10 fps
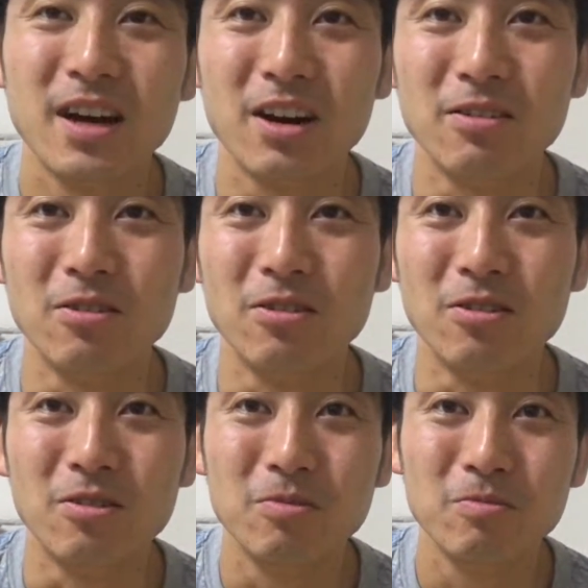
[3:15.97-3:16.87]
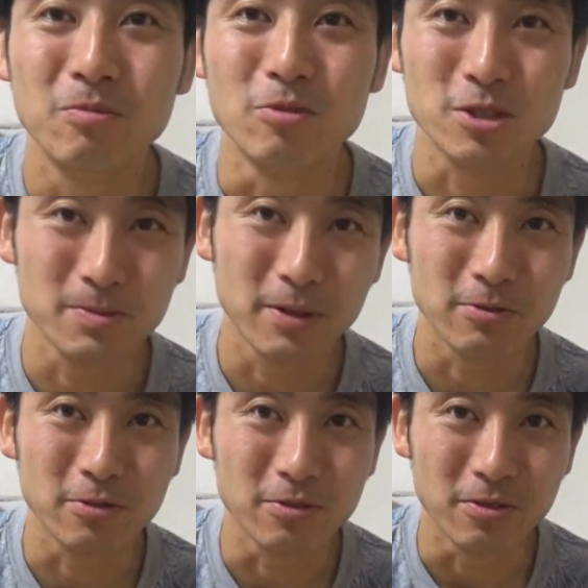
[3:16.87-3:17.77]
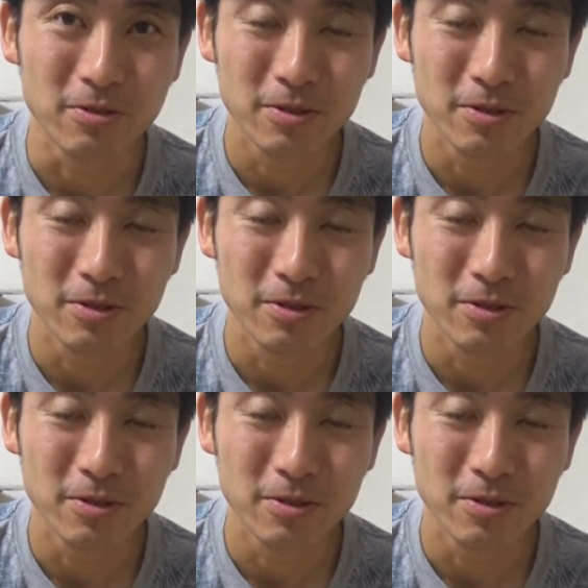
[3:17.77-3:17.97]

あのもうスマホの